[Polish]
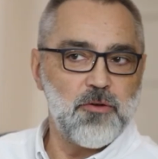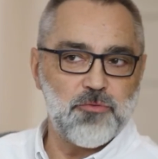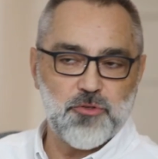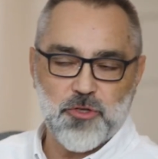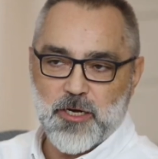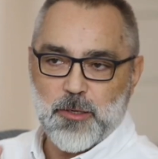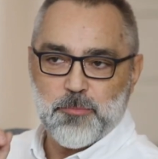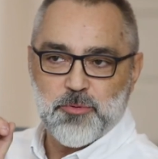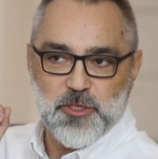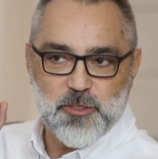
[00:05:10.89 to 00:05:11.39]

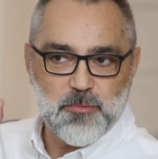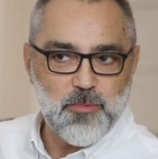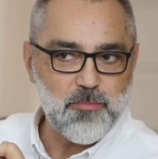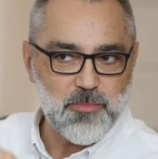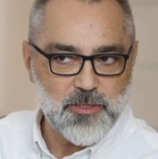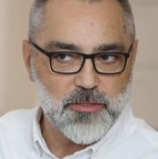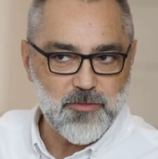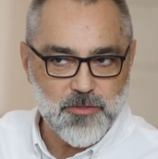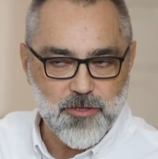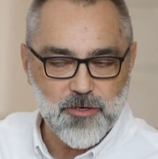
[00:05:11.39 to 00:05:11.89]
Wczoraj przez
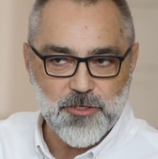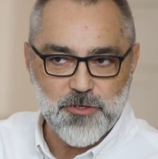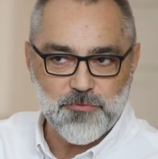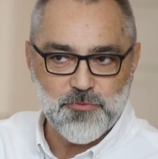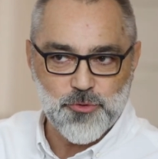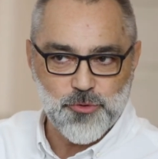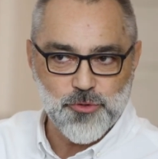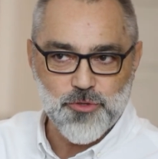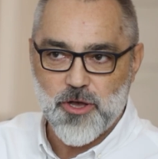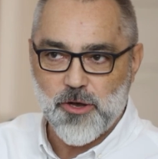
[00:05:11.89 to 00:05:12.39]
moment nogi
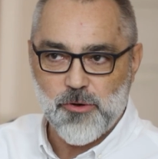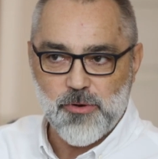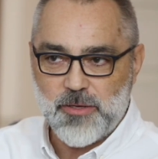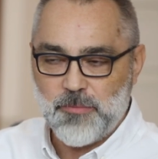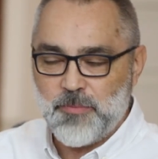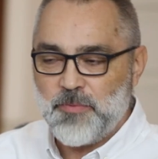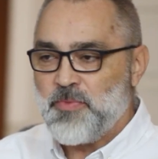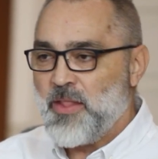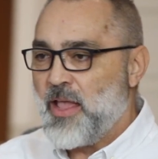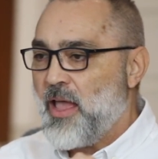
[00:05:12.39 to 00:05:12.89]

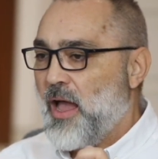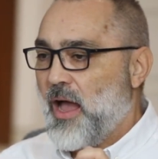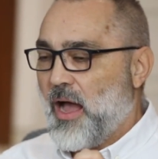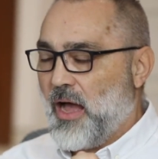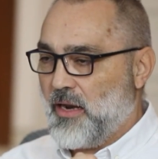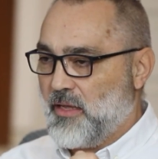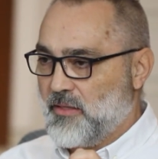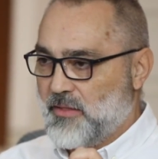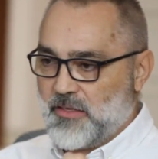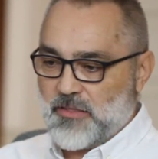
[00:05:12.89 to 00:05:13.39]
wsunąłem,
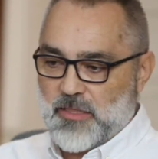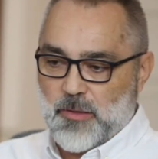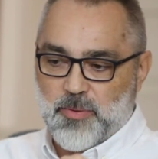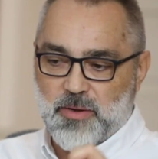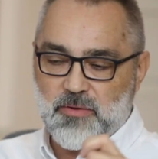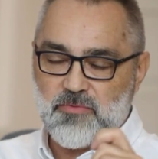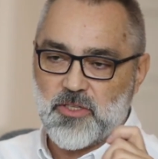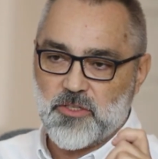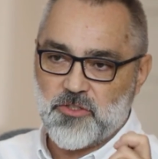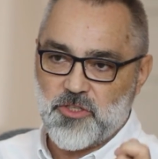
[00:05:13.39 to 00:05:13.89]
ale tak
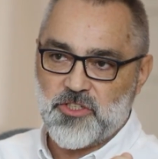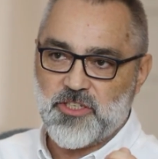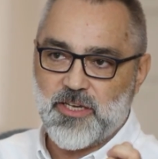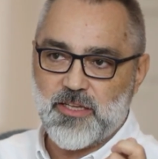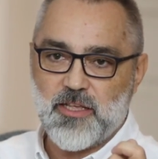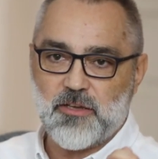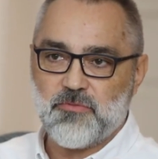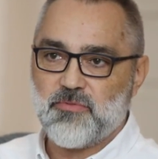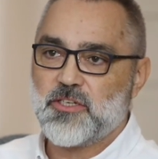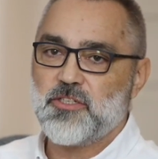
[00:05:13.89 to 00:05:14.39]
naprawdę
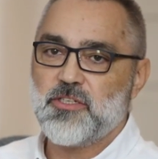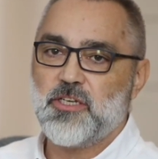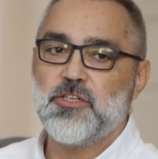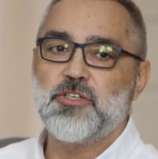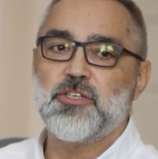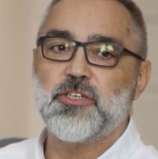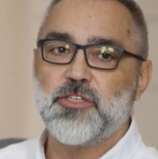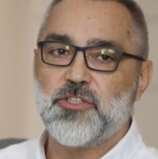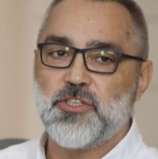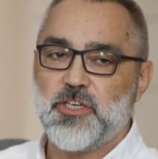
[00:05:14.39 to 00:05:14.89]
dzisiaj
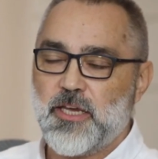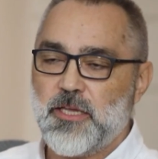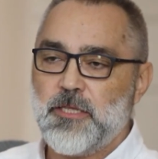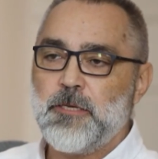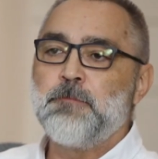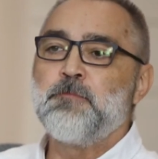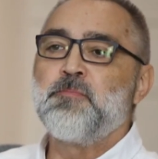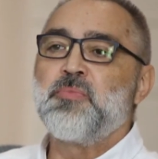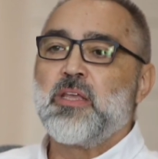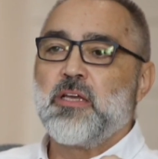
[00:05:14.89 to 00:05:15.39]
najważniejszy
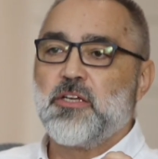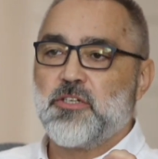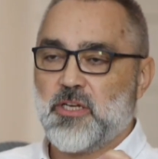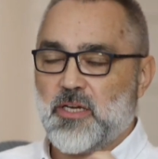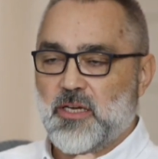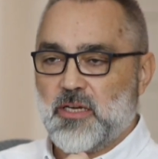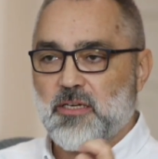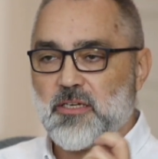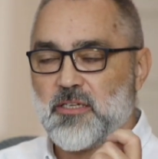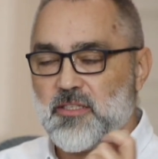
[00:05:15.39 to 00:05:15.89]
dzień,
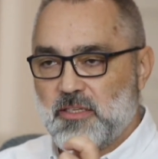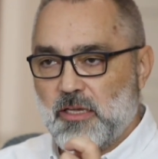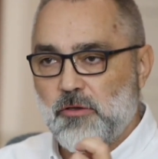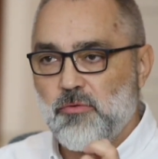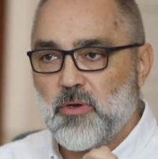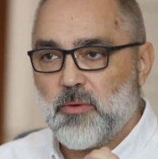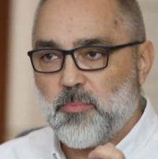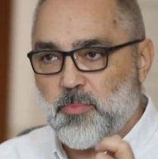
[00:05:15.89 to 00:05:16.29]
że chcę